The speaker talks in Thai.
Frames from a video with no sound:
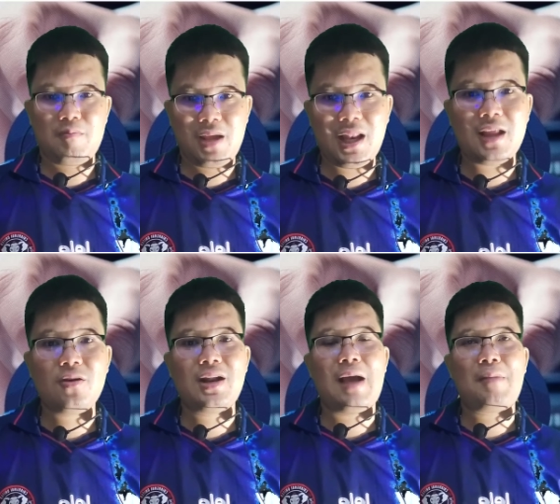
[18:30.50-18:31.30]
มีเหรียญ
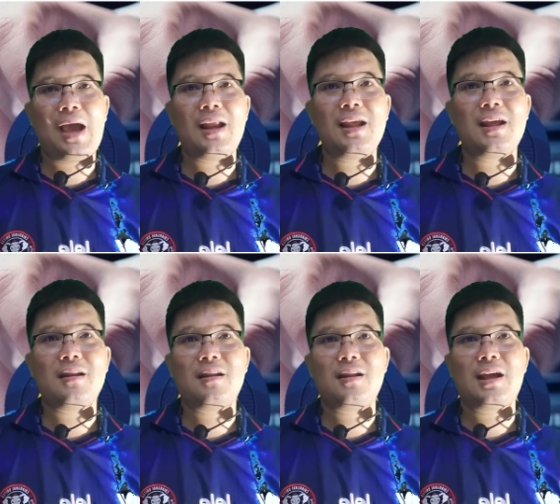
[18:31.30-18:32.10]
ต้นน้ำหลายเหรียญ น,
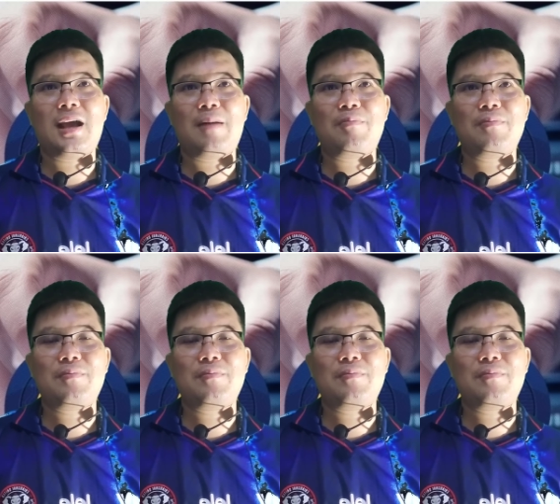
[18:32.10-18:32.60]
นะครับ